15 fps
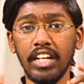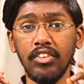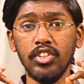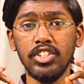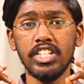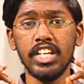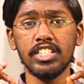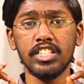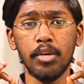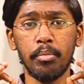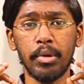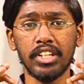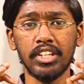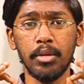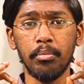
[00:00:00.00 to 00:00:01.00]
నీవు చేసే
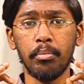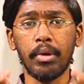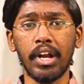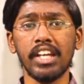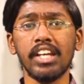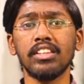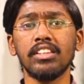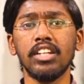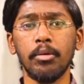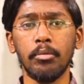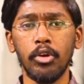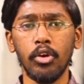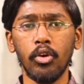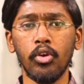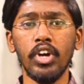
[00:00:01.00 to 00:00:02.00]
ప్రతి
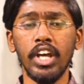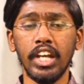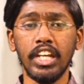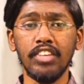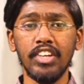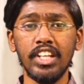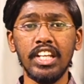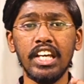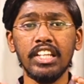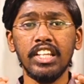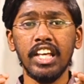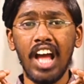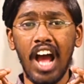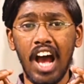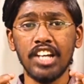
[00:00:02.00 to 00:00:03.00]
ప్రయత్నంలో
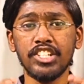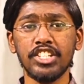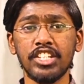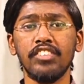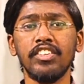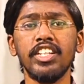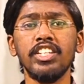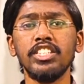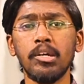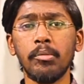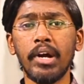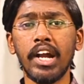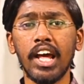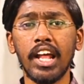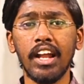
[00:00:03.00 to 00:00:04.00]
నీవేదైతే
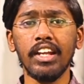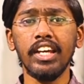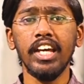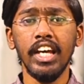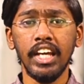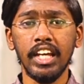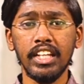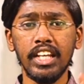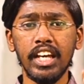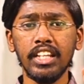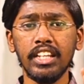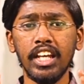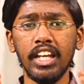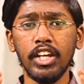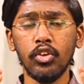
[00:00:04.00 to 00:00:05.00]
ఆశీర్వదించబడాలని
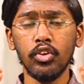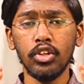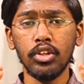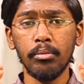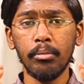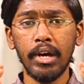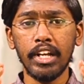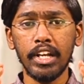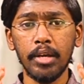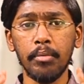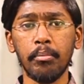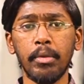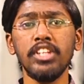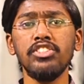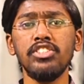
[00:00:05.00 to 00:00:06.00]
ఏదైతే నీ కుటుంబానికి
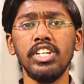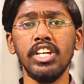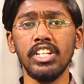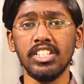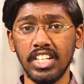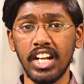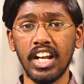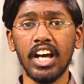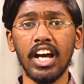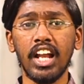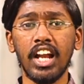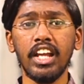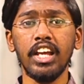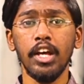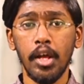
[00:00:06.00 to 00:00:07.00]
మంచి
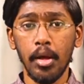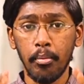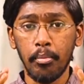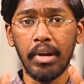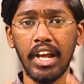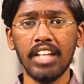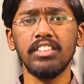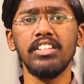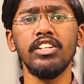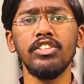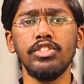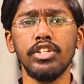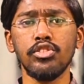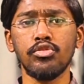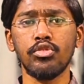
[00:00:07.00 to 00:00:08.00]
జరగాలని ప్రయత్నం
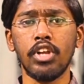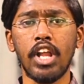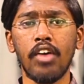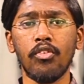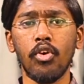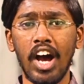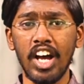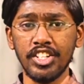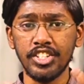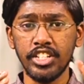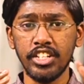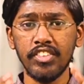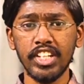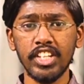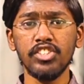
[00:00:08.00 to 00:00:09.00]
చేస్తున్నావో
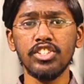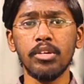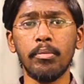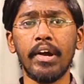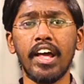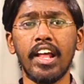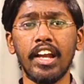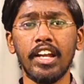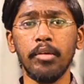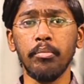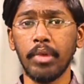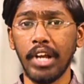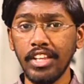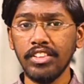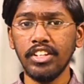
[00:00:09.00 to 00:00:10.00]
ఆశీర్వదించబడాలని
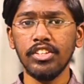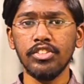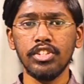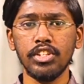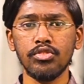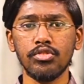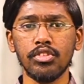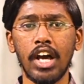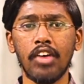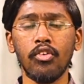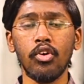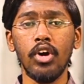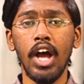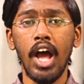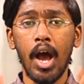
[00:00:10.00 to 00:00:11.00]
ప్రయత్నం
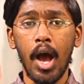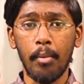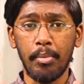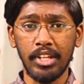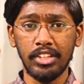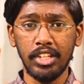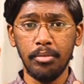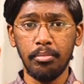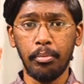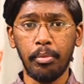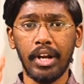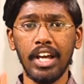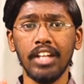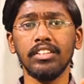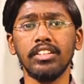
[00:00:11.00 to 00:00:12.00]
చేస్తున్నావో ప్రతి
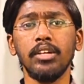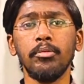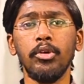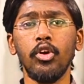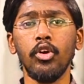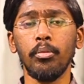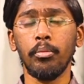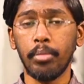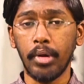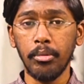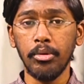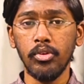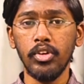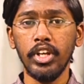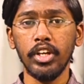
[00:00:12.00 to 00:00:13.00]
ప్రయత్నములో
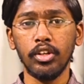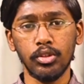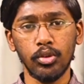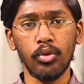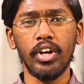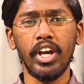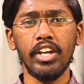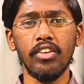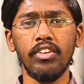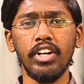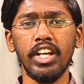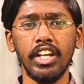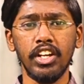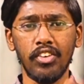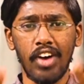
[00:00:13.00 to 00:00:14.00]
ప్రభువు నీకు తోడై
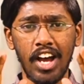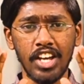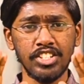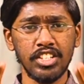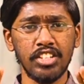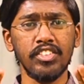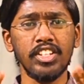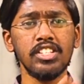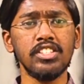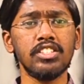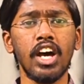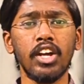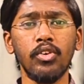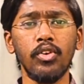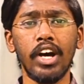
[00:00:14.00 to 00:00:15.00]
ఉండి నేను
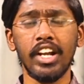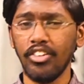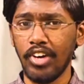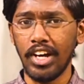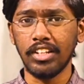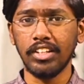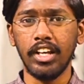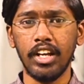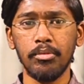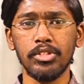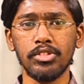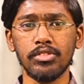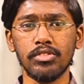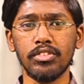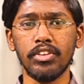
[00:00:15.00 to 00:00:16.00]
ఆశీర్వదిస్తాను అని వాగ్దానం
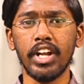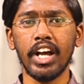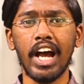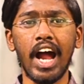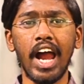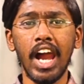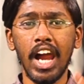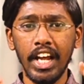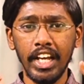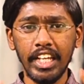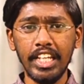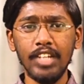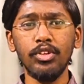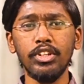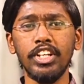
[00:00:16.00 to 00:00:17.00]
ఇస్తుంటుండగా
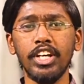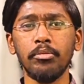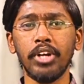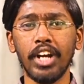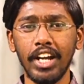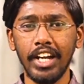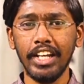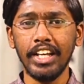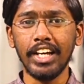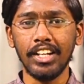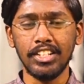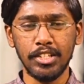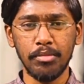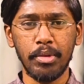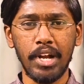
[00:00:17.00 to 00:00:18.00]
ఈ ఉదయం రండి
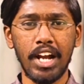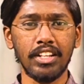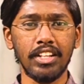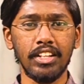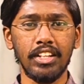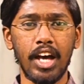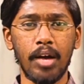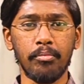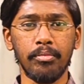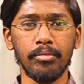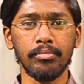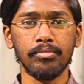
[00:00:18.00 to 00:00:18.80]
కలిసి ప్రార్థిద్దాం